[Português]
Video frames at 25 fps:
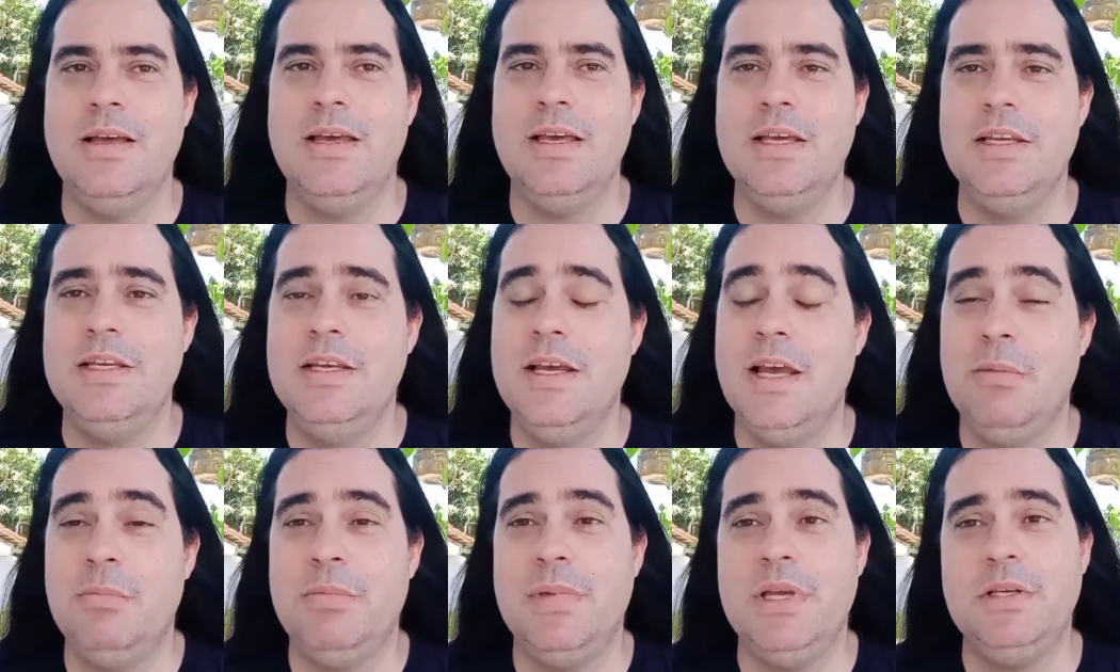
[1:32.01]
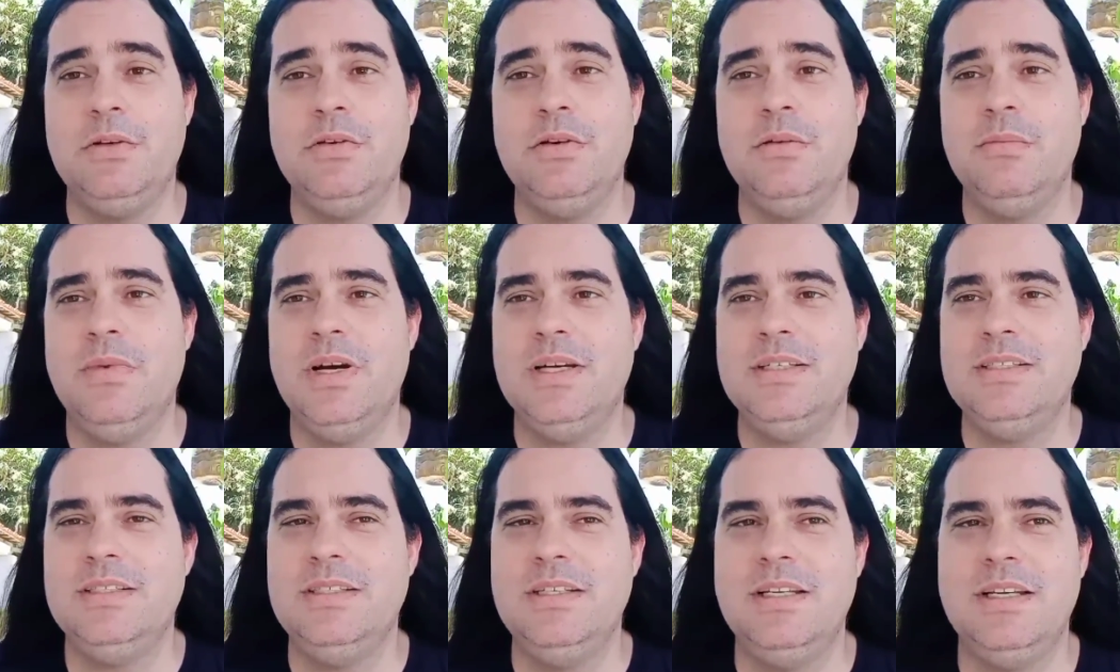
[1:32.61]
e de repente eu
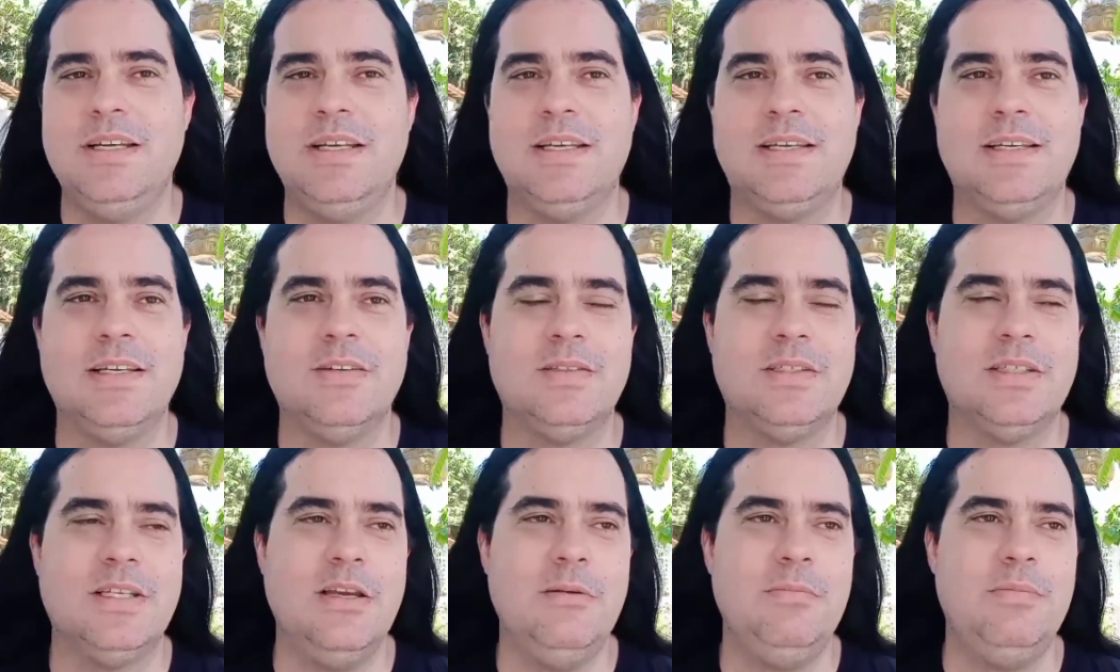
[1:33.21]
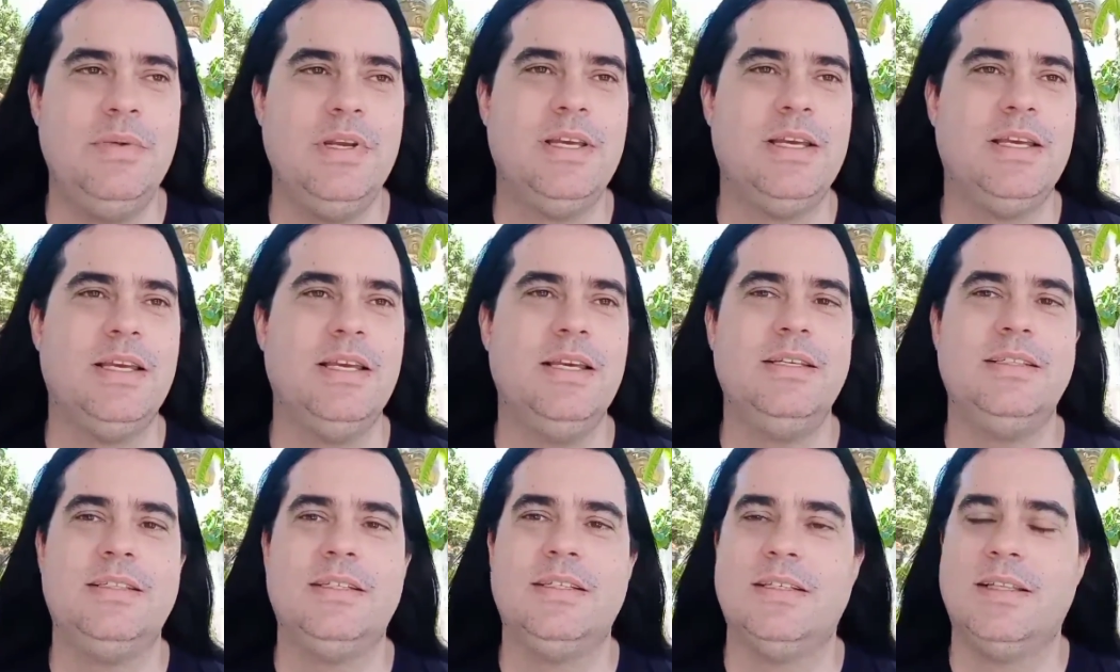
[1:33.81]
imaginei que eu sempre
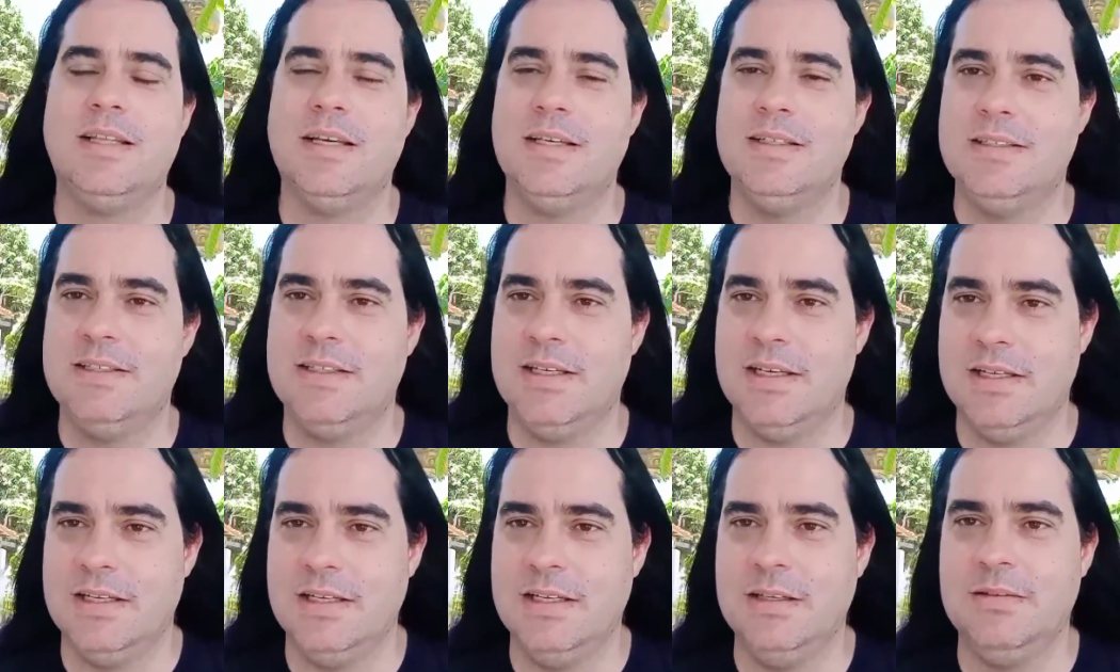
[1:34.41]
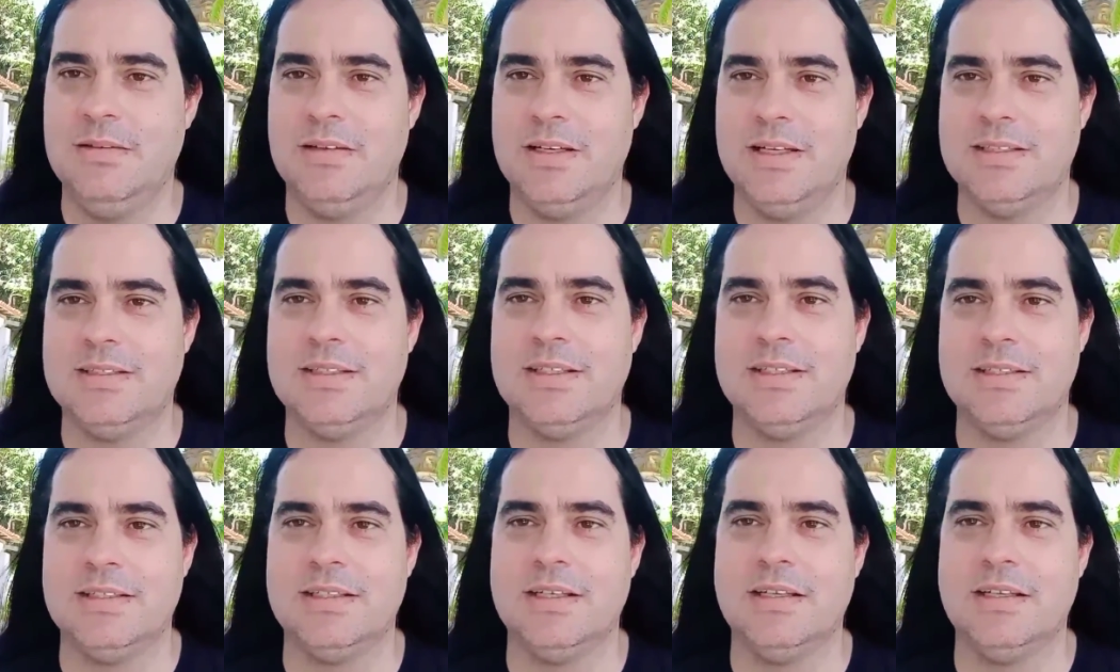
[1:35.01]
quis estar inserido
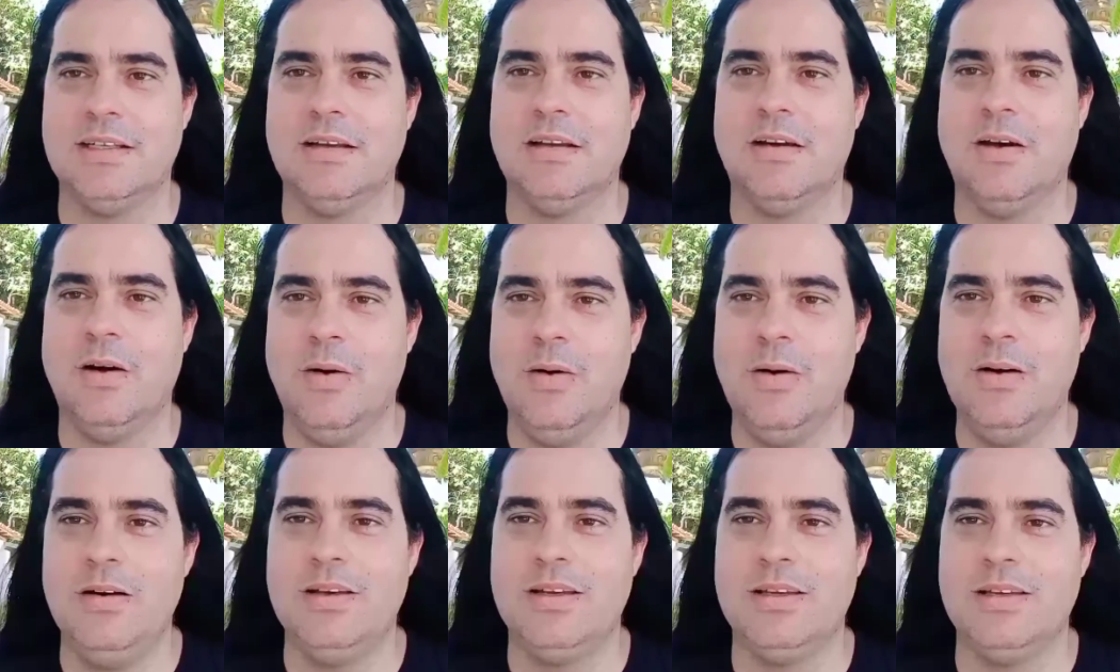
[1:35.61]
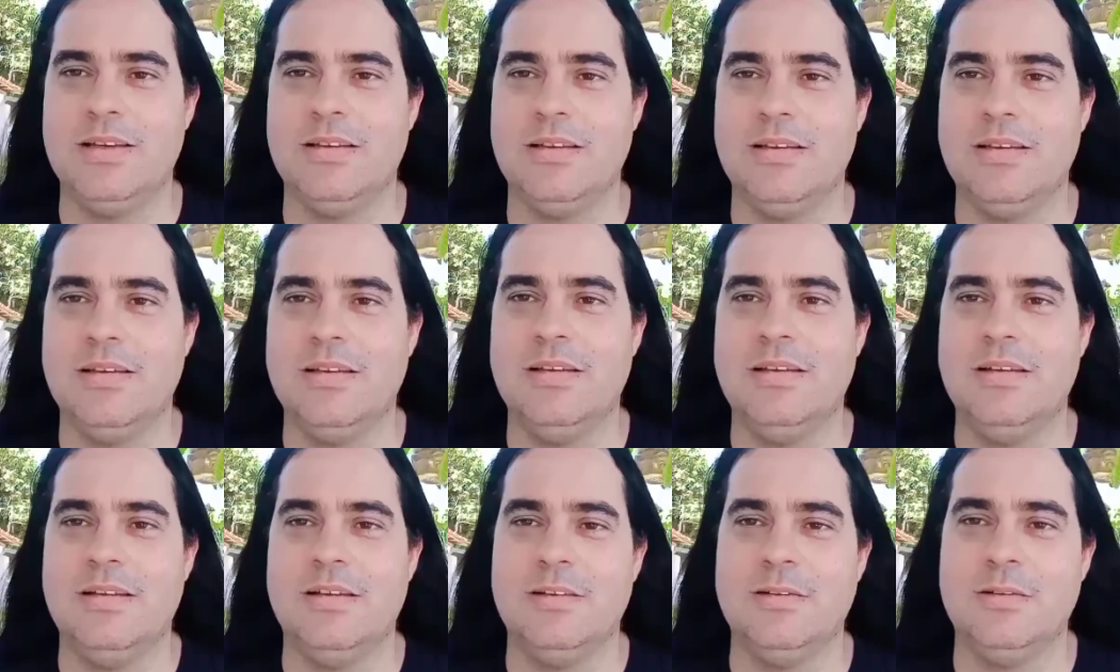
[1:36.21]
nessa cena rock
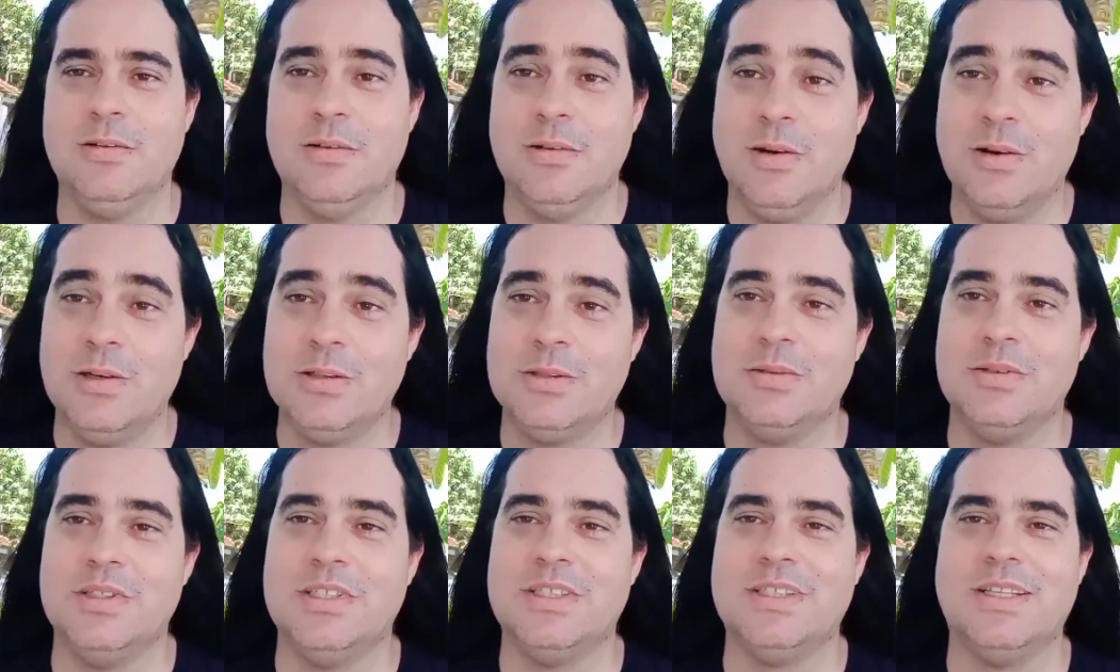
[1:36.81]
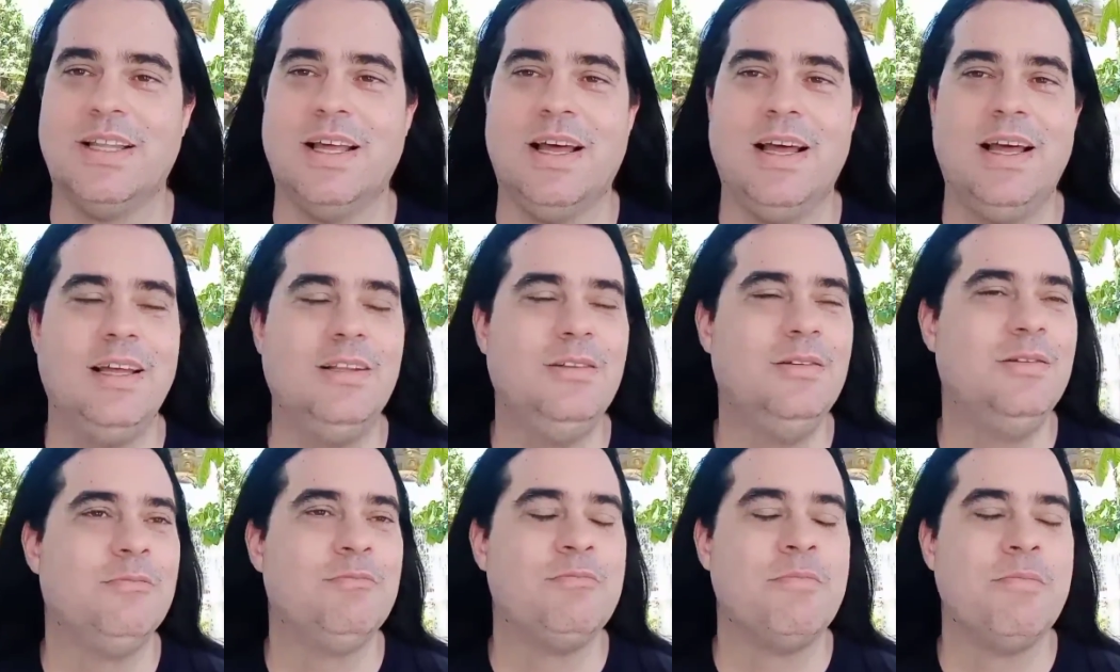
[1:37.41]
do nosso estado,